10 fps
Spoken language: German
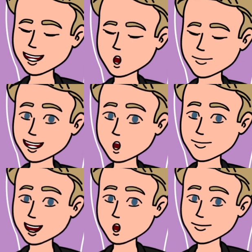Mädchen
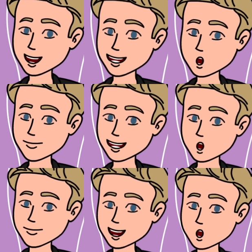wie Allison mit so einem
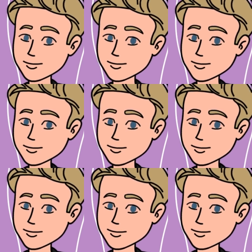Typen